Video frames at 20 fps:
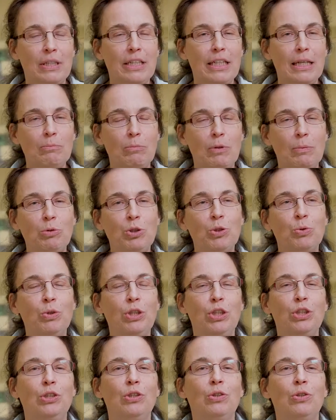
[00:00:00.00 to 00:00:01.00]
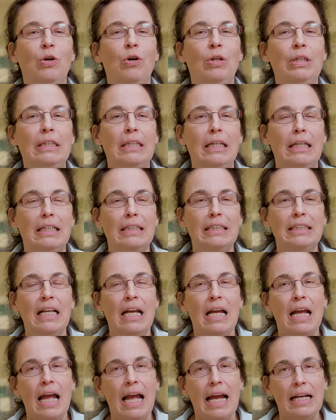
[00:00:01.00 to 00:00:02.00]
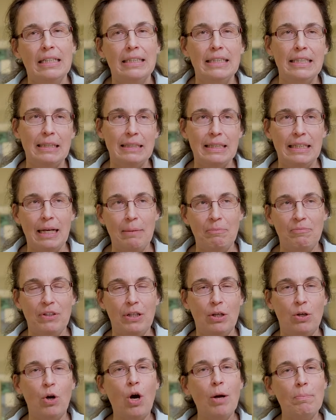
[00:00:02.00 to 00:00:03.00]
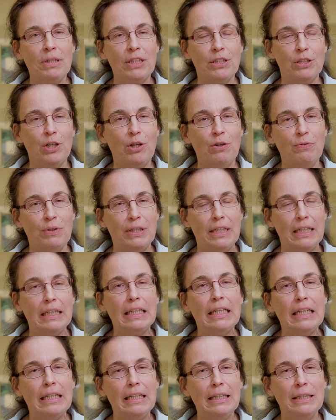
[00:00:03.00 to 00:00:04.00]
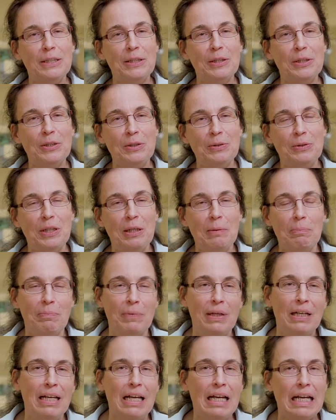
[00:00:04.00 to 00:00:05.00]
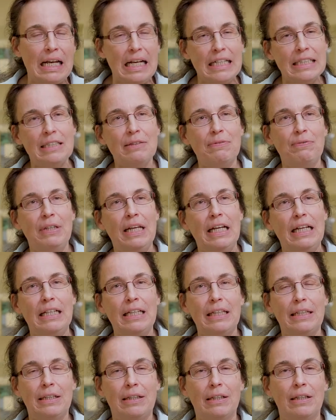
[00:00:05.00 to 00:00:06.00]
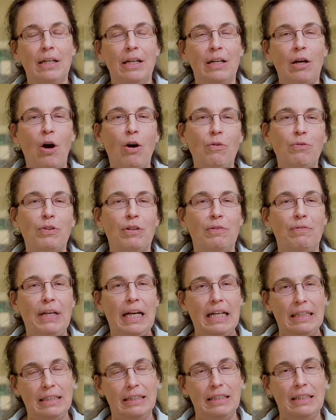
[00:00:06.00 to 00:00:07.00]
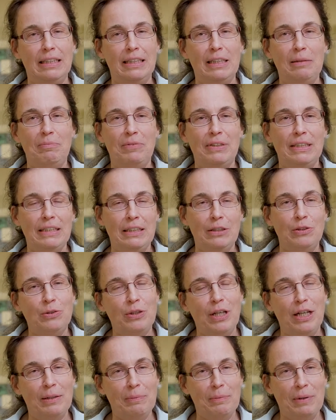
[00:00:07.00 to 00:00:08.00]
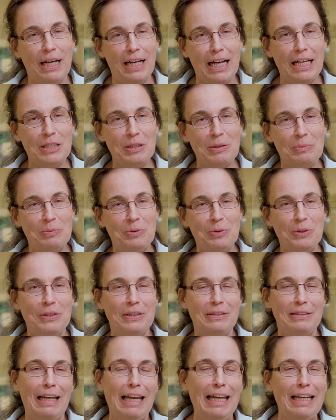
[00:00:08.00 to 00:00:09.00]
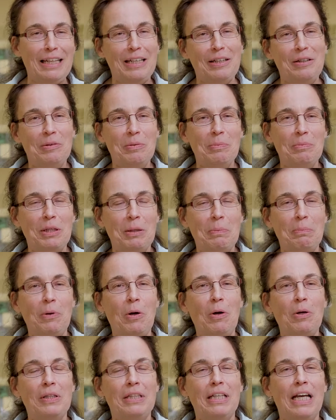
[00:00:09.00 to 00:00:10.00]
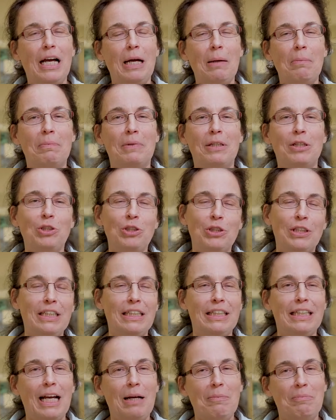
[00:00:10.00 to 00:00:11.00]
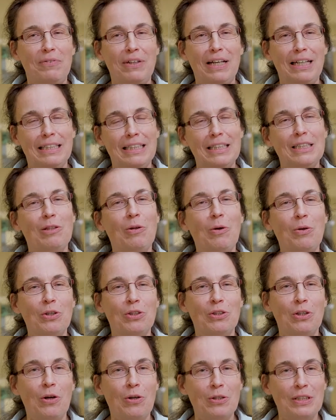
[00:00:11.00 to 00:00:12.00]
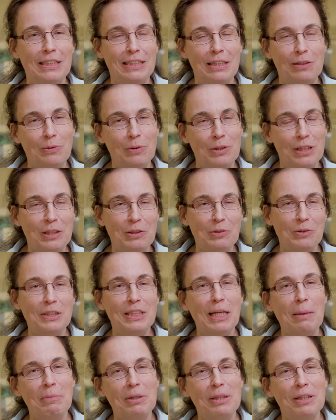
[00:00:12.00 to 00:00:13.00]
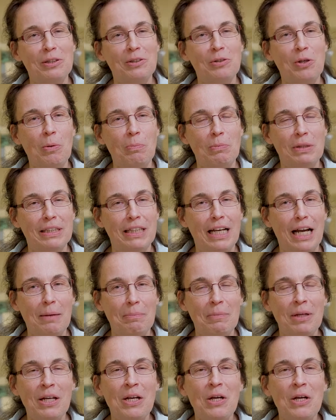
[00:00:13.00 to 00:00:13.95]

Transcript: hier im, schulischen Kontext, einerseits haben wir räumlich darauf reagiert, also eben Restflächen aufgewertet, indem wir sie zu einem Erasmus-Ecke umgebaut haben, gestrichen haben während des Lockdowns, die Kollegen zusammengetrommelt haben